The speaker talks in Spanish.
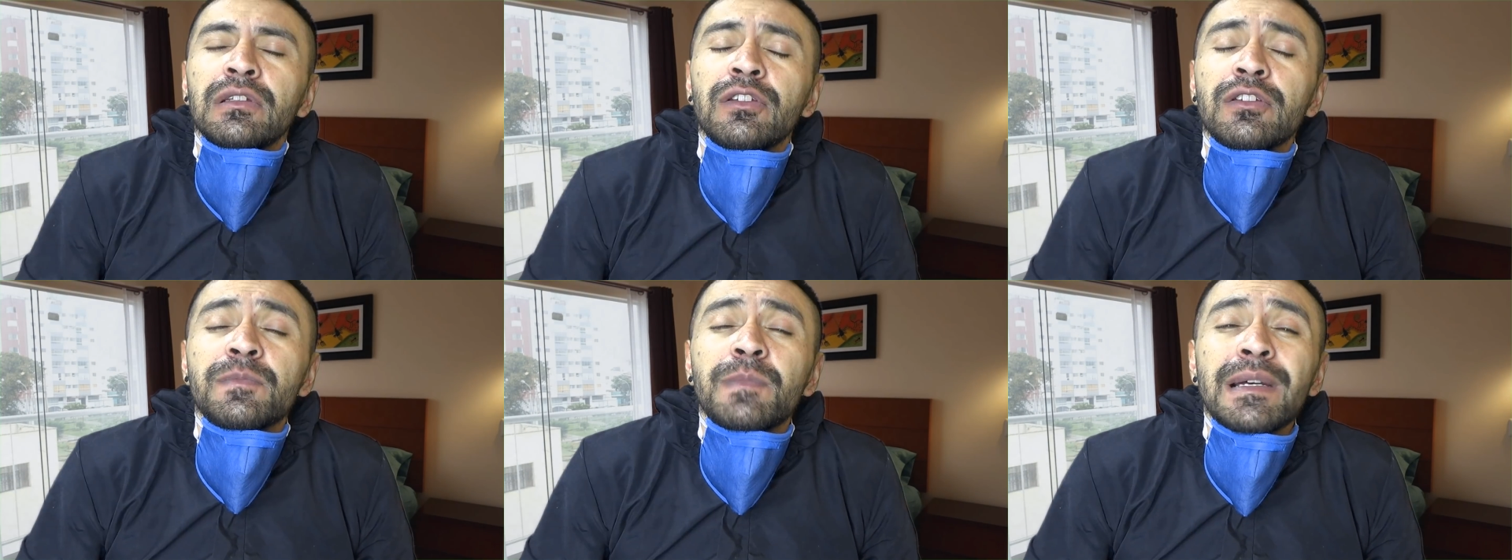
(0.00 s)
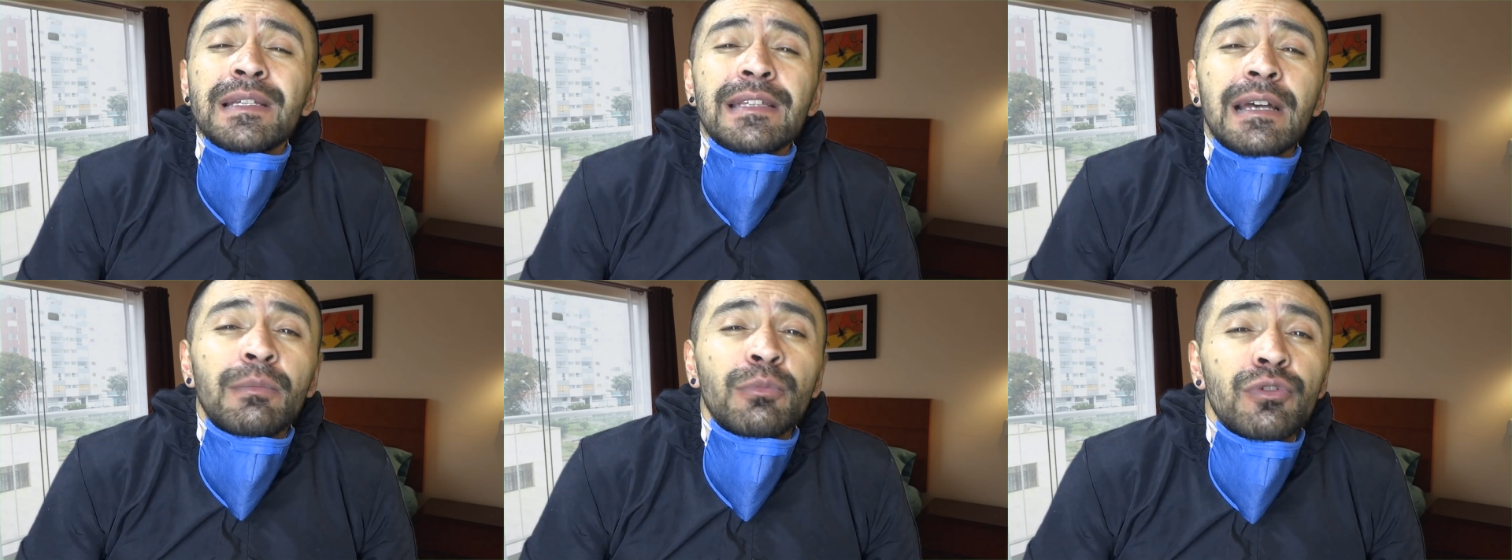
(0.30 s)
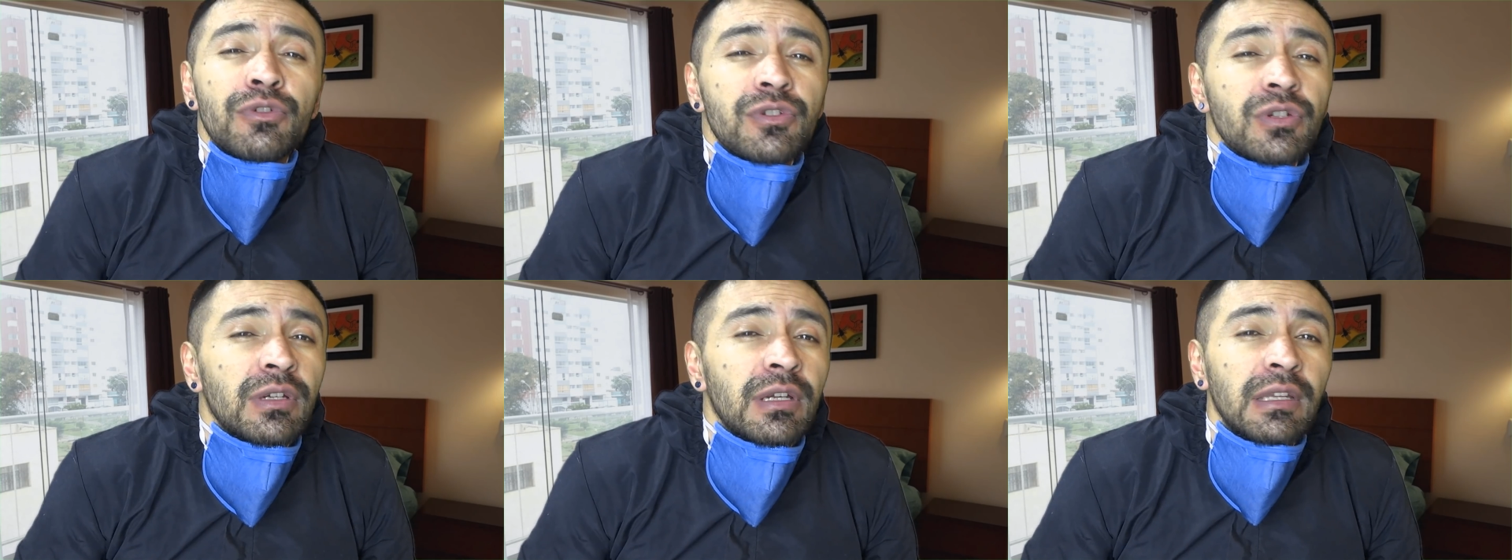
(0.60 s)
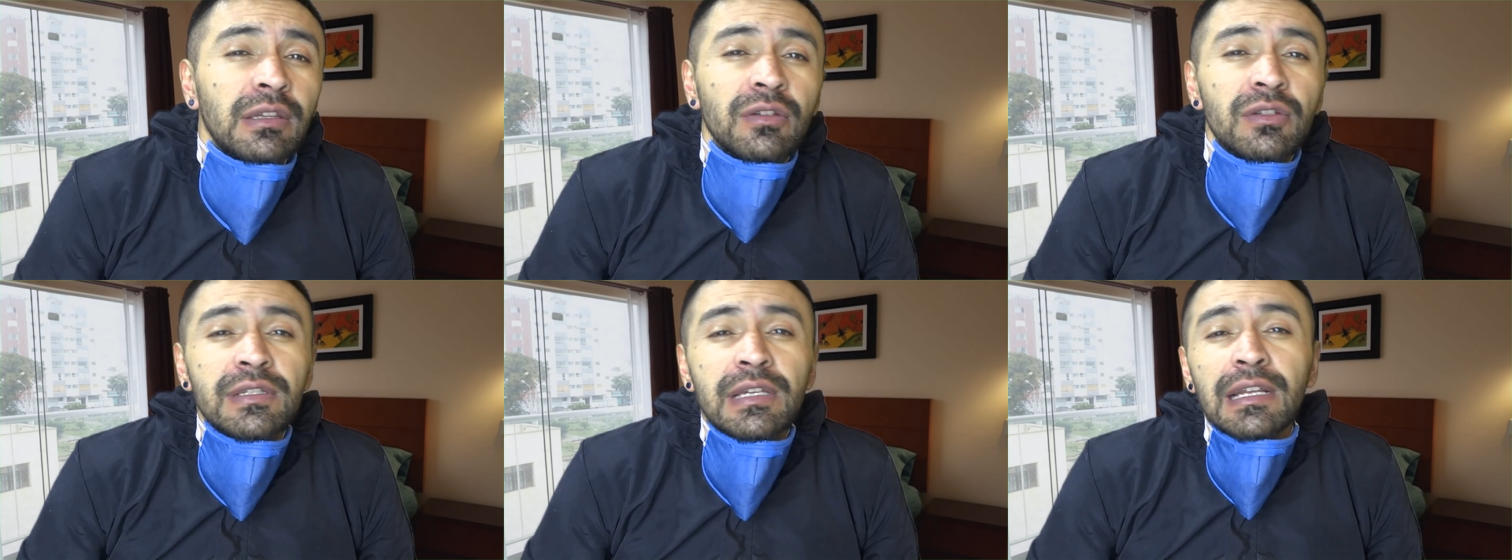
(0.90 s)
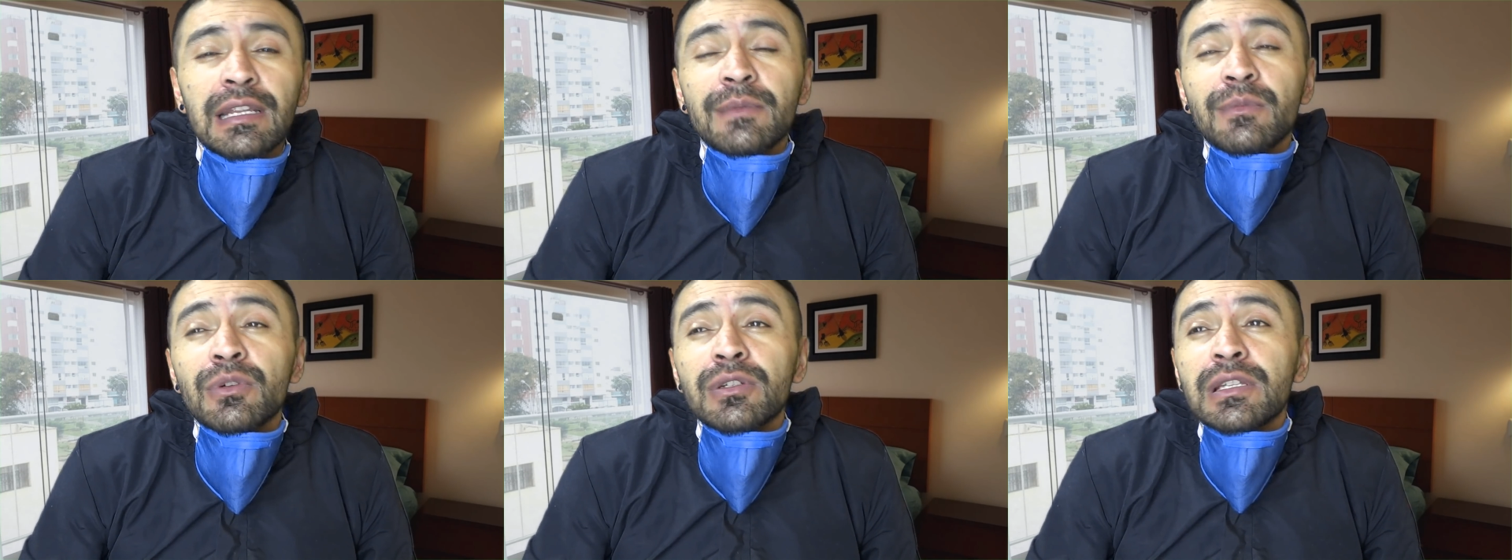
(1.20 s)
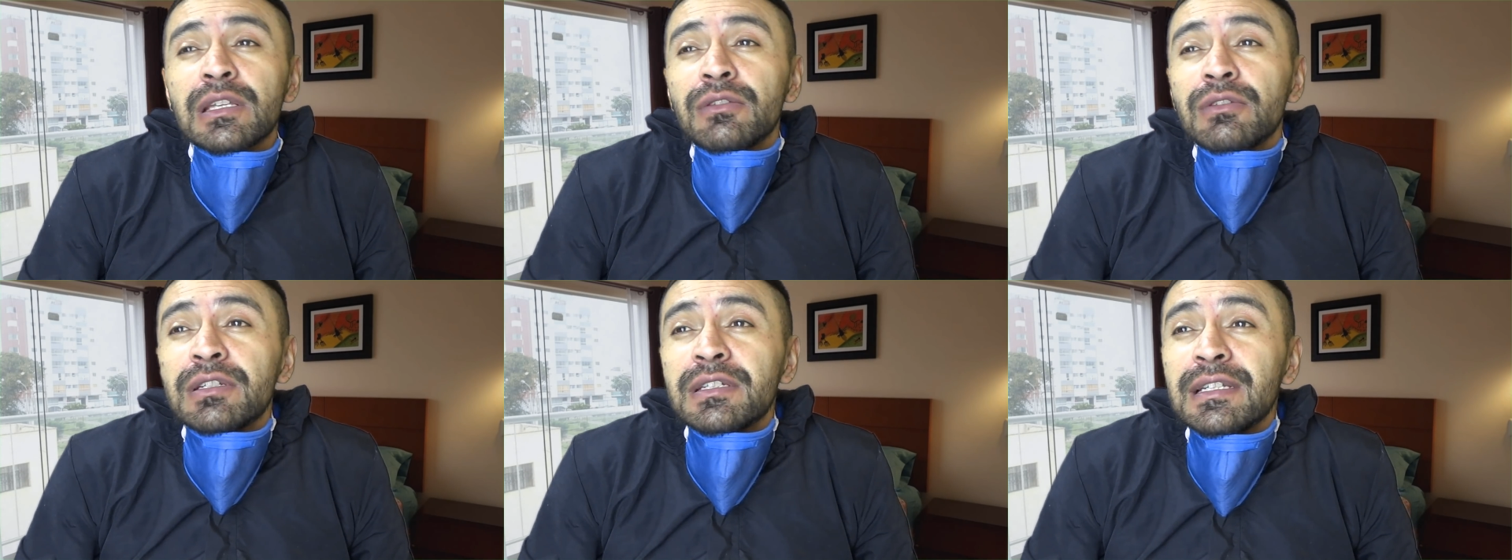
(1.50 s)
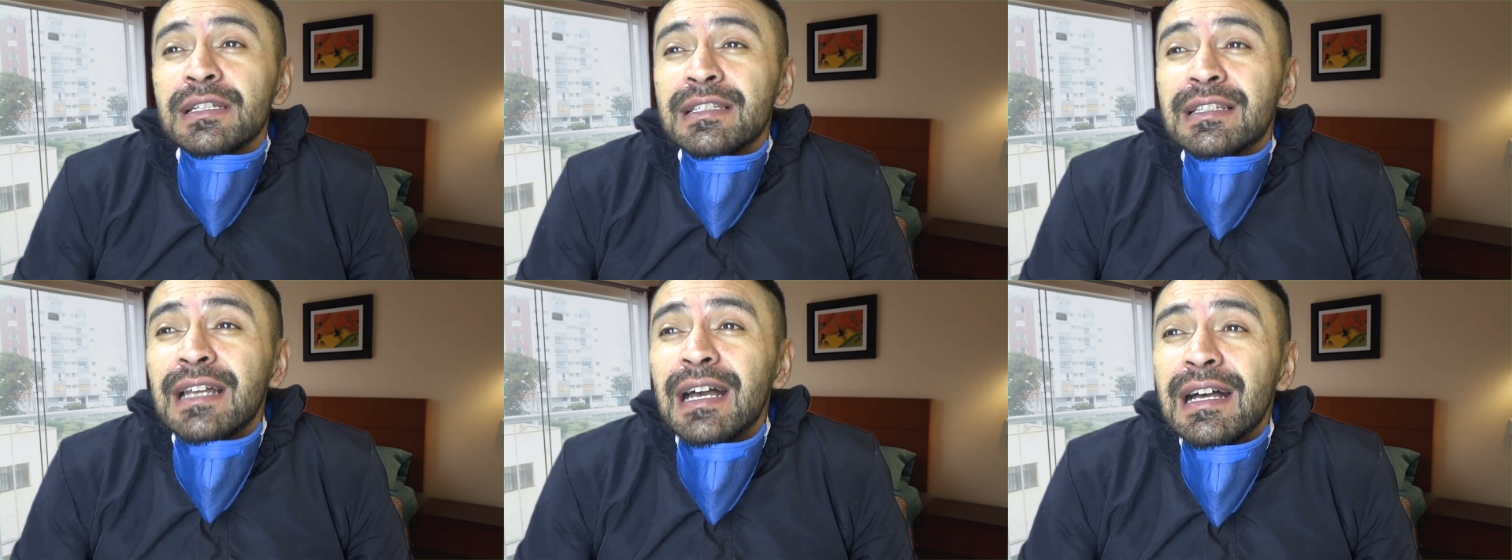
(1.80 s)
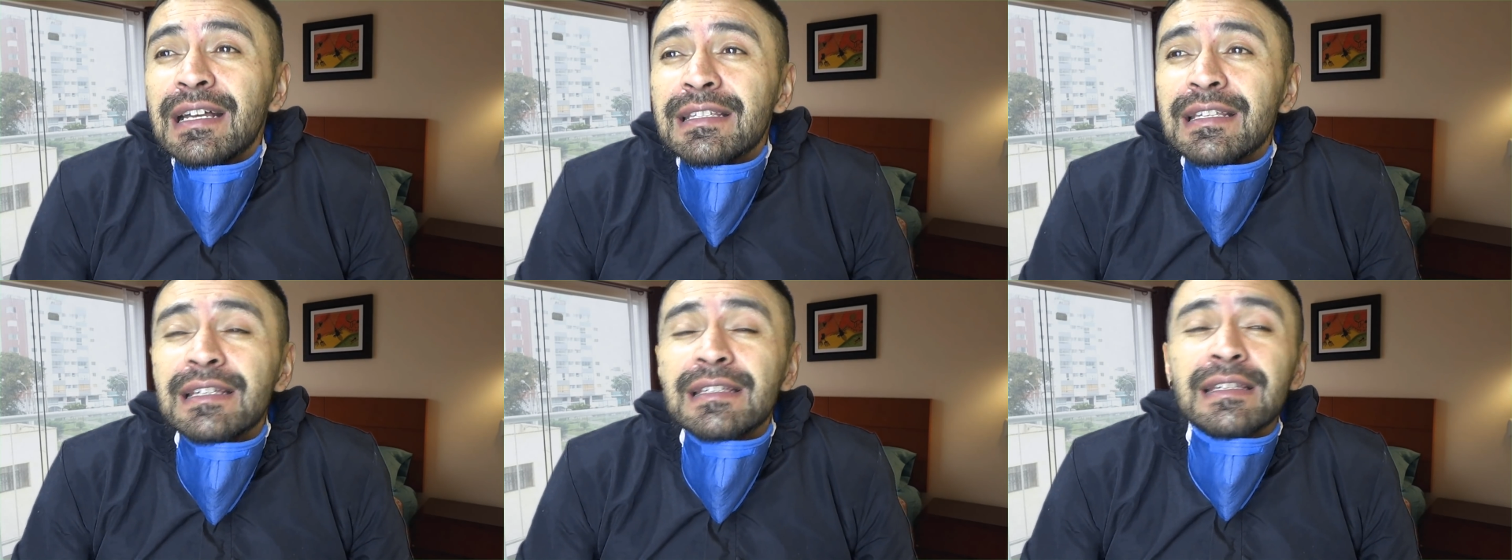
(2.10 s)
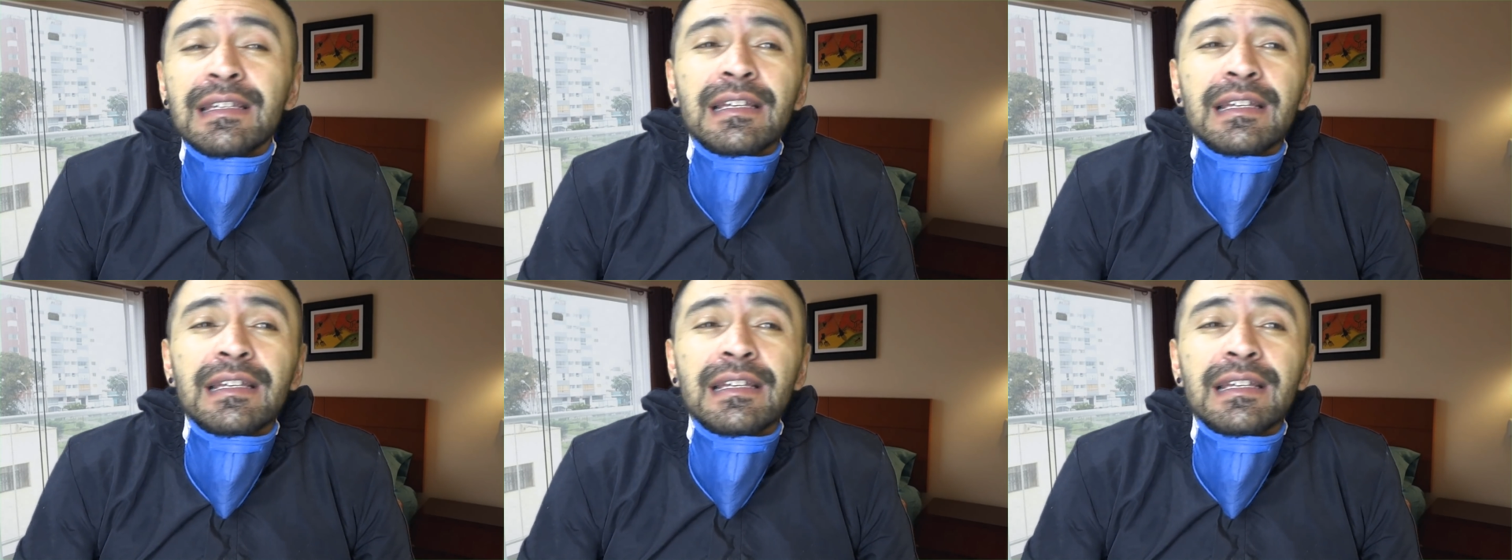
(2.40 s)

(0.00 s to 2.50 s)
Nos pasa mucho que no salimos de nuestras casas,